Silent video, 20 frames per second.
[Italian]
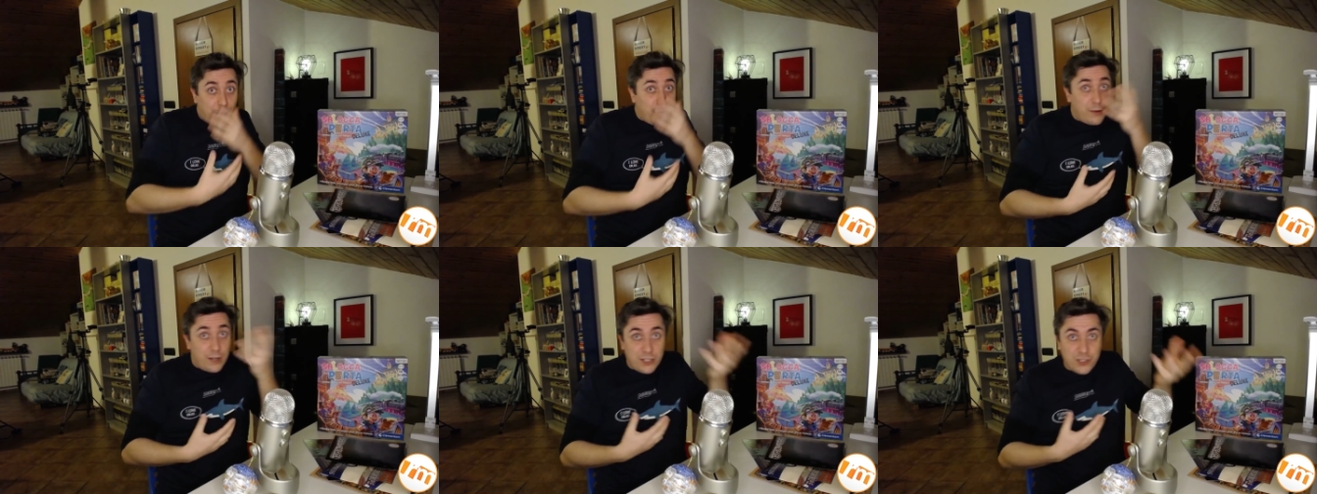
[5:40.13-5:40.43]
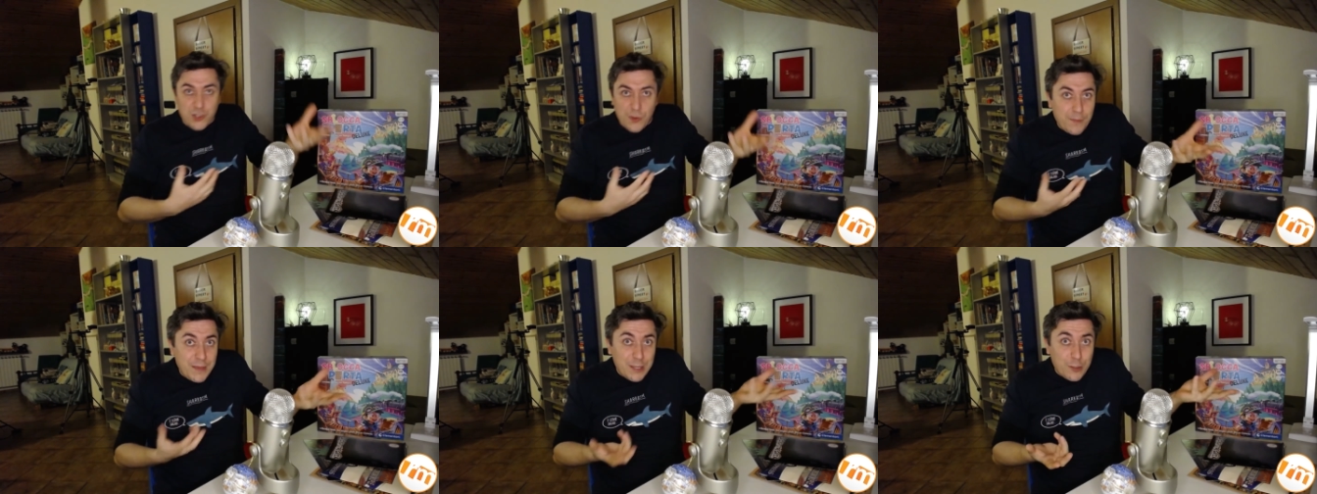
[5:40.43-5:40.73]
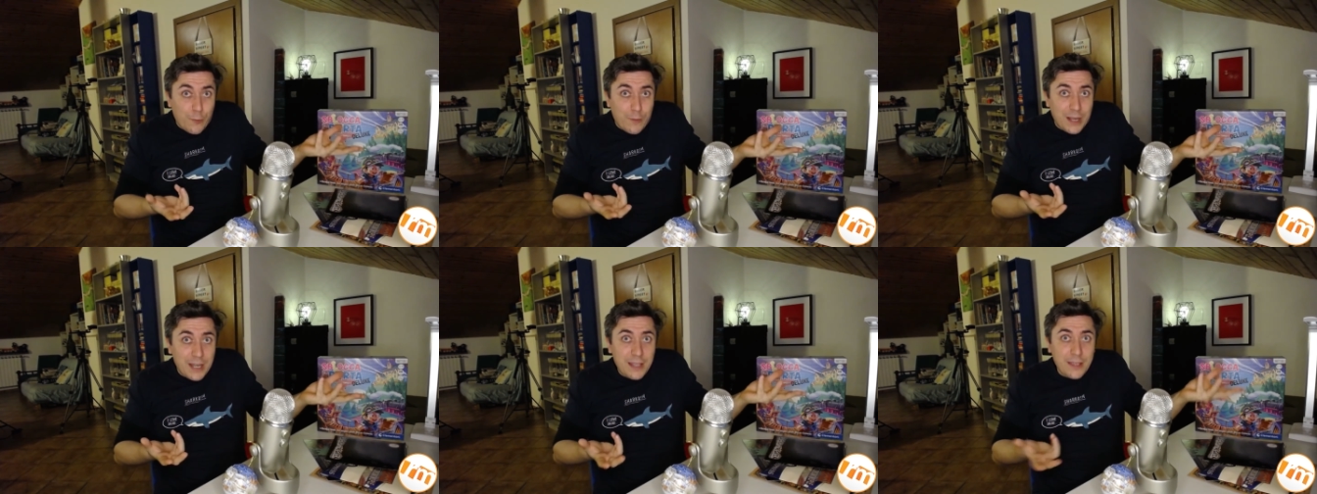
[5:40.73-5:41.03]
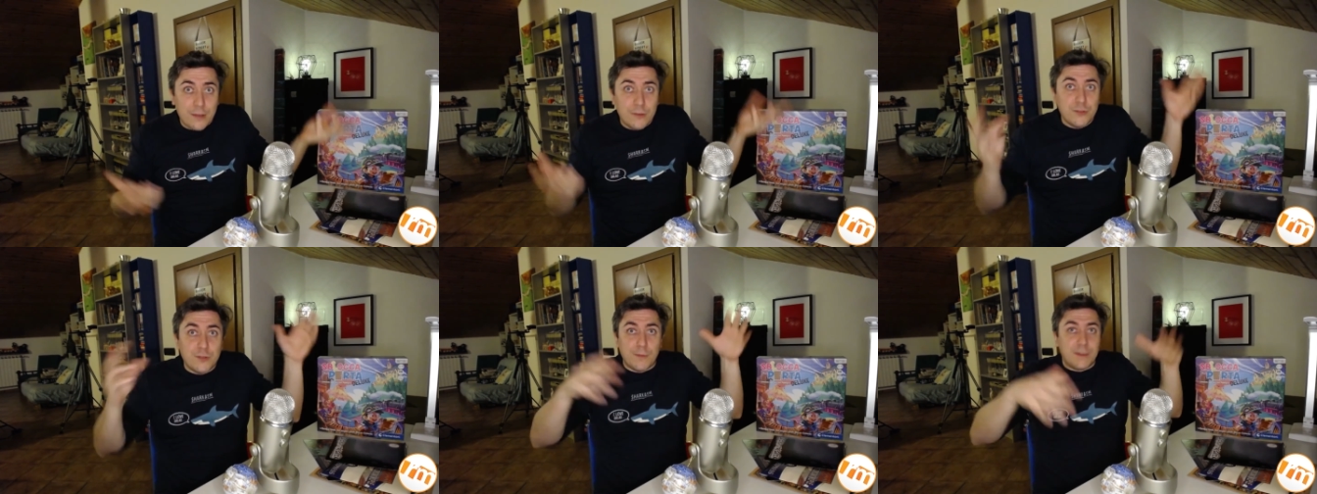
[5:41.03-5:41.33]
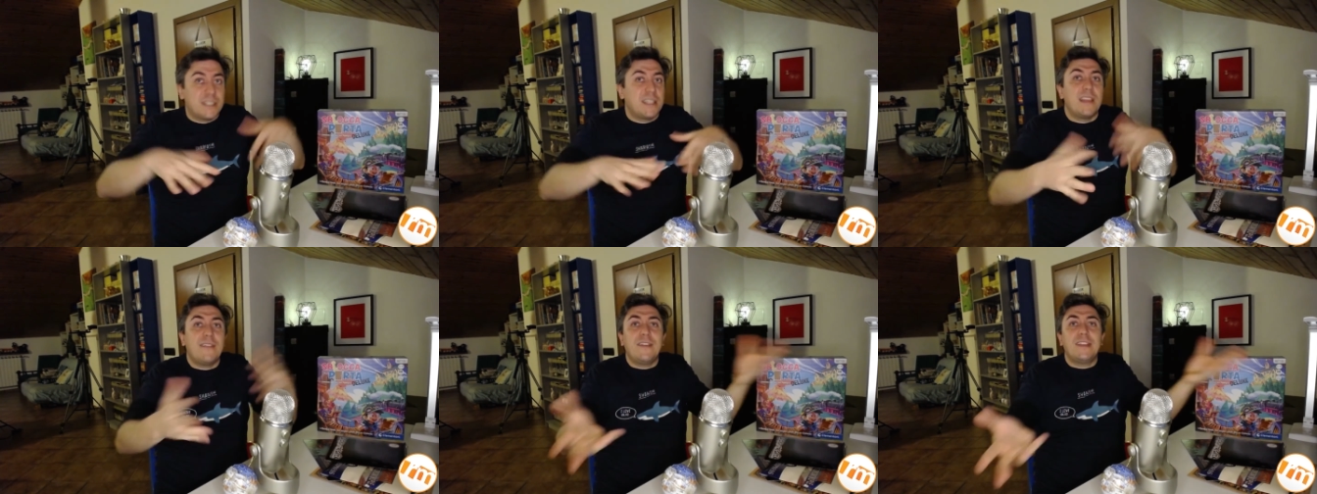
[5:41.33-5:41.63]
ho recepito male io, insomma
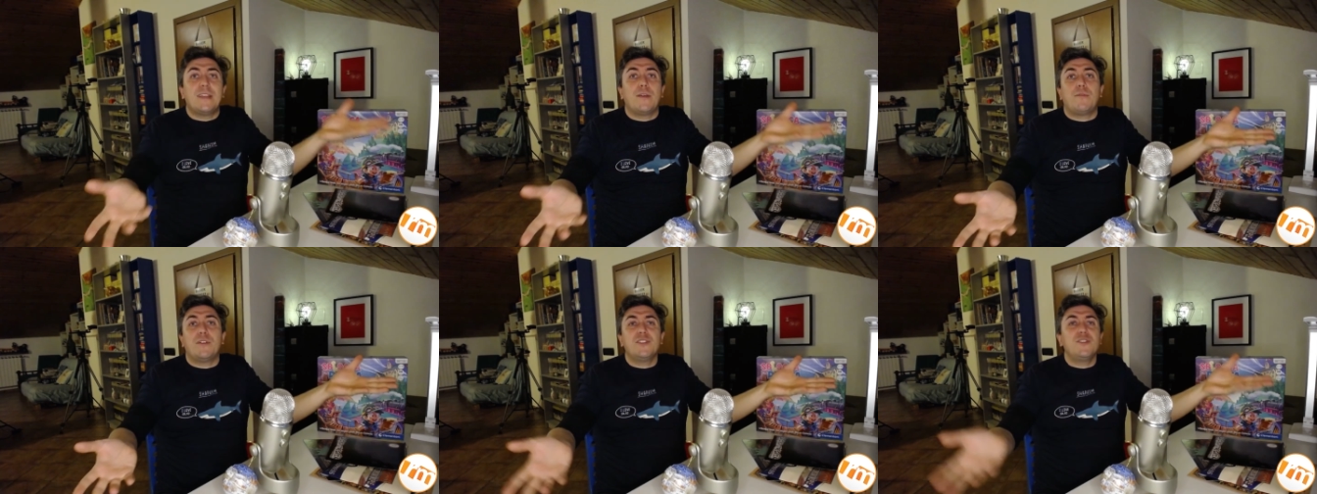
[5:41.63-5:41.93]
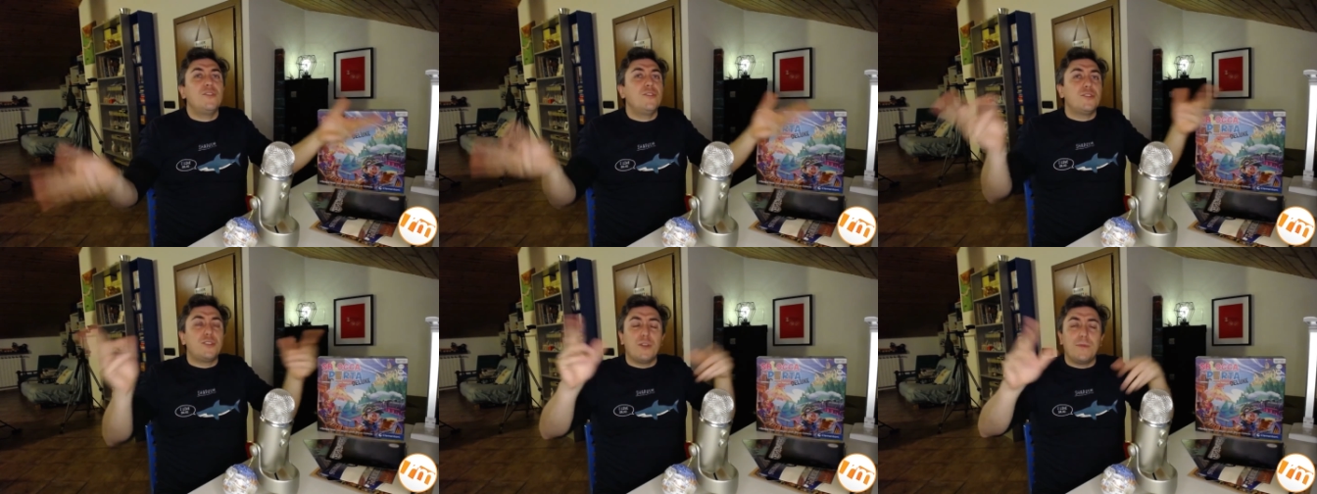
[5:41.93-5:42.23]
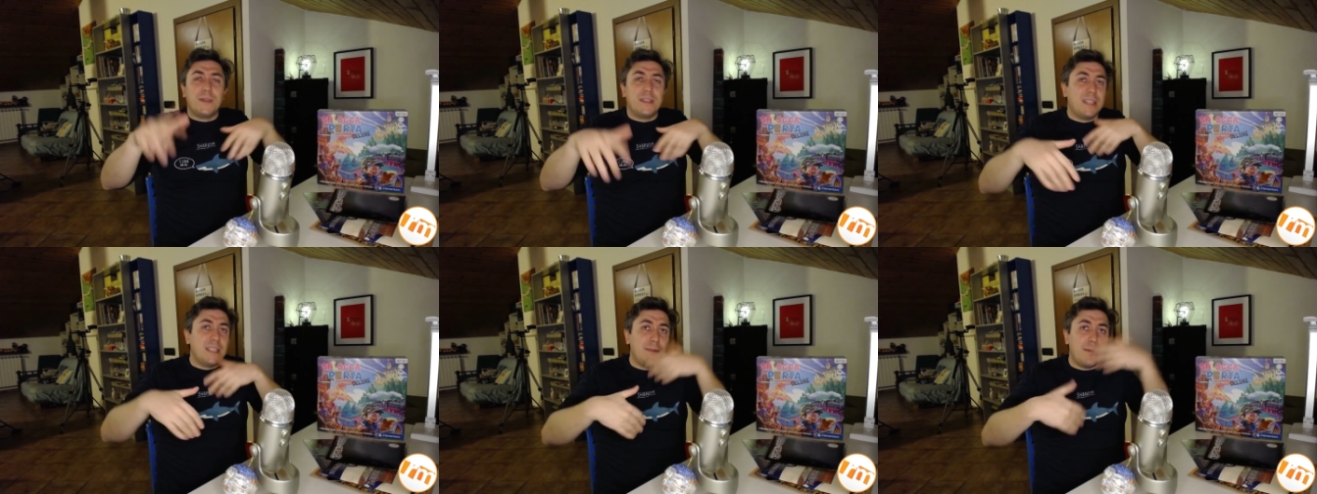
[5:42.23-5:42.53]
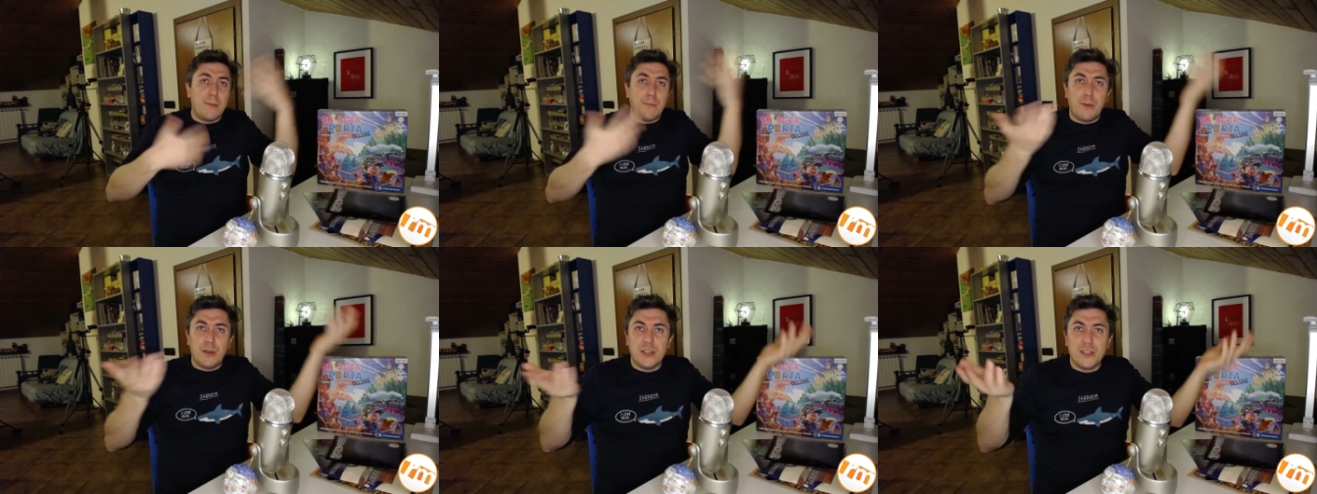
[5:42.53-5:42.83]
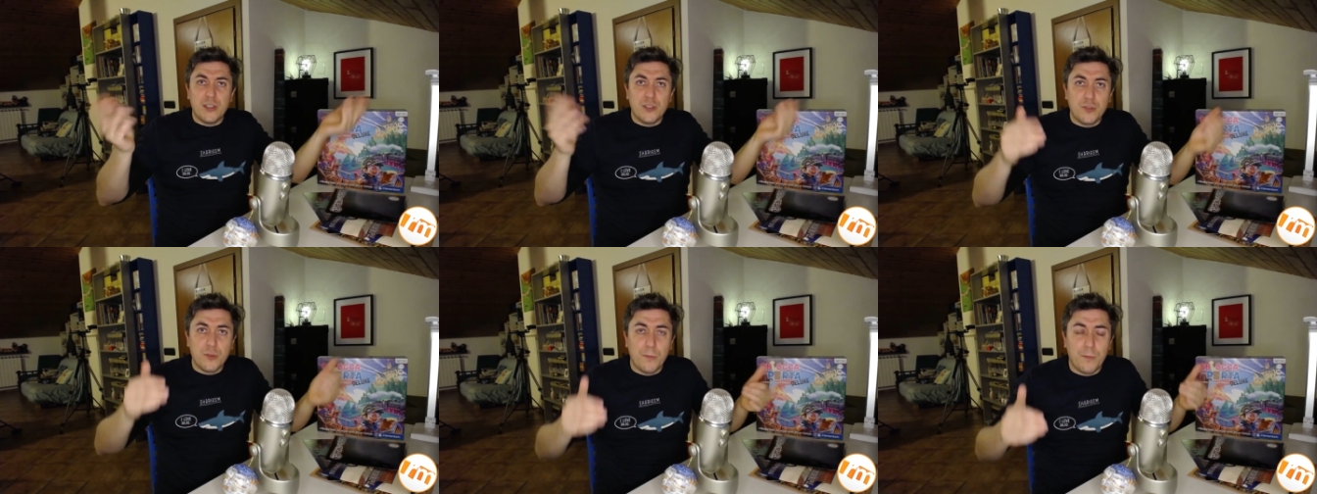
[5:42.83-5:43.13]
scrivete qua sotto, mettetemi
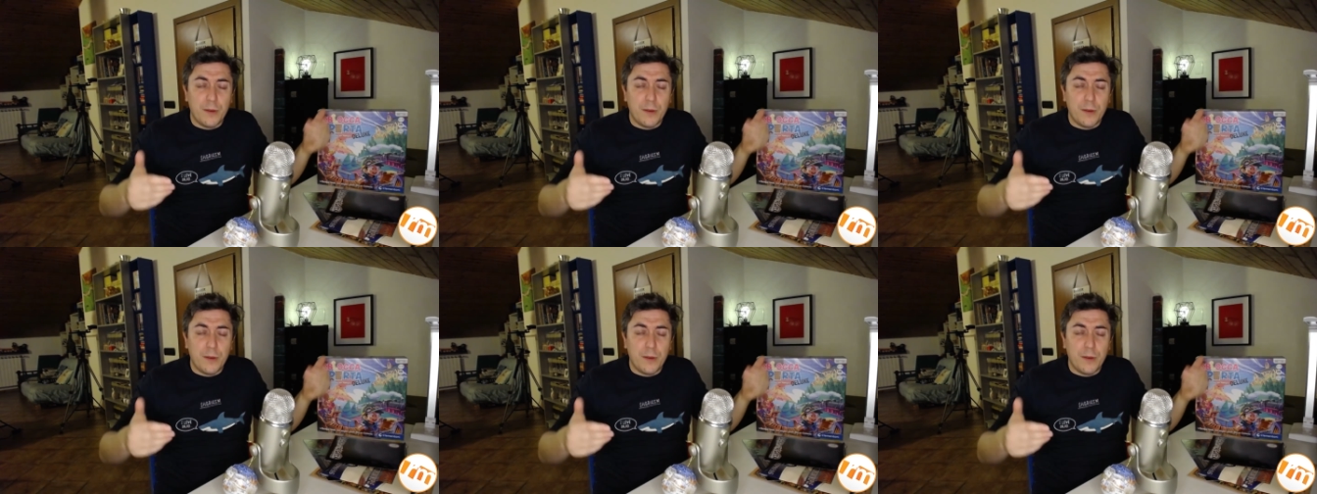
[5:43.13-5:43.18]
pollice su,